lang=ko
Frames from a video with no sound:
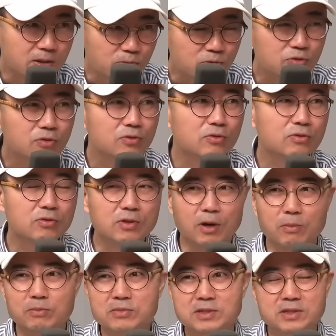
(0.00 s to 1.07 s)
음. 주
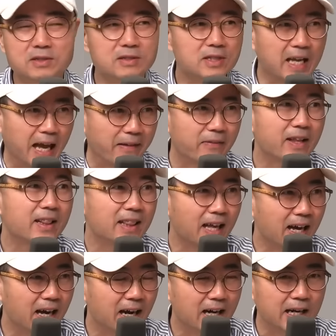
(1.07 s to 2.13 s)
검증이 어. 안
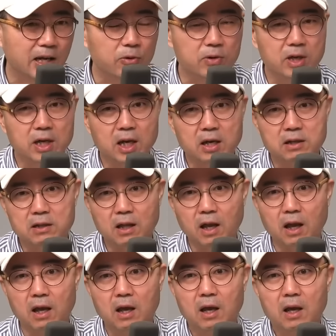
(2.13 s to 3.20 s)
됐다라고 네. 얘기를
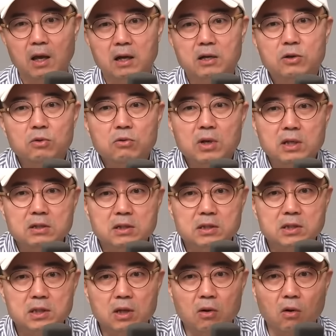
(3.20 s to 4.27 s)
했는데 그러고 나서
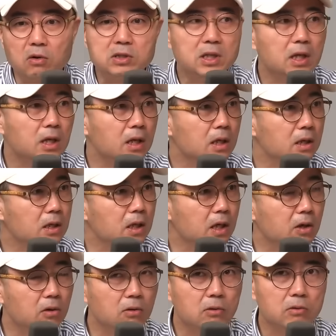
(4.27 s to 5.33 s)
이제
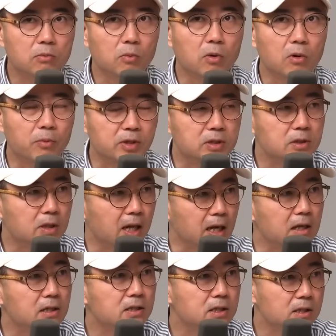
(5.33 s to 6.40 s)
어제인가요? 뭐 며칠 전에
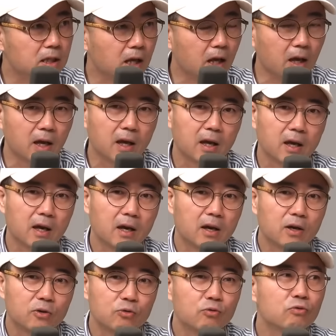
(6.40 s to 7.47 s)
알려진 게
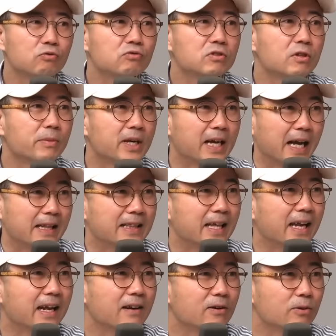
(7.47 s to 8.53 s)
유흥주점에는
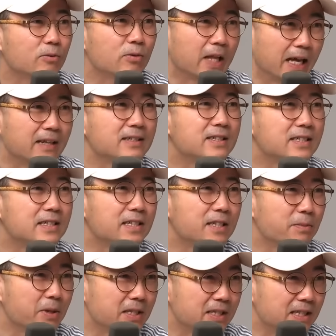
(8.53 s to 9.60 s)
갔다라는 건 또 다른
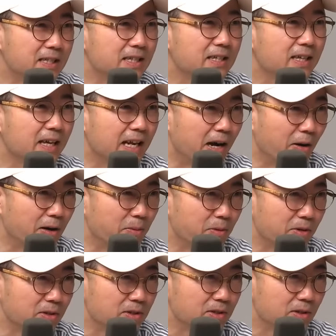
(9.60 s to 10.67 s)
CCTV에 찍힌 게 나와
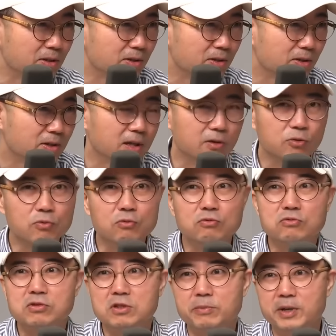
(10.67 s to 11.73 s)
버렸어요. 네. 그러니까
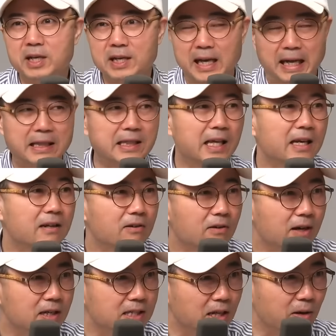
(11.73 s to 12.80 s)
유흥주점에 갔다는
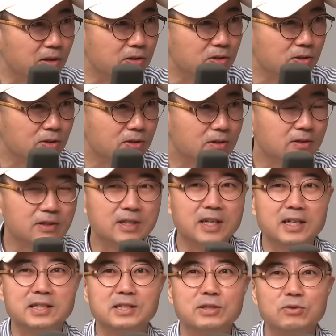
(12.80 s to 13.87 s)
것까지 나왔죠. 그러니까
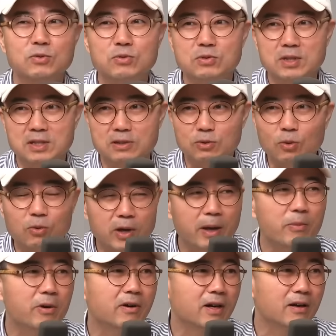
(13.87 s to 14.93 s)
이제 소속사에서 또
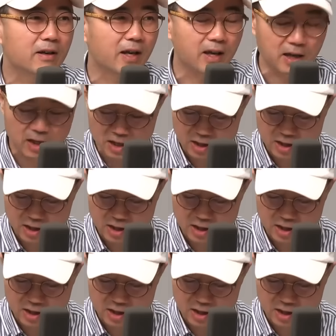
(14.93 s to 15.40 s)
해명을 한 게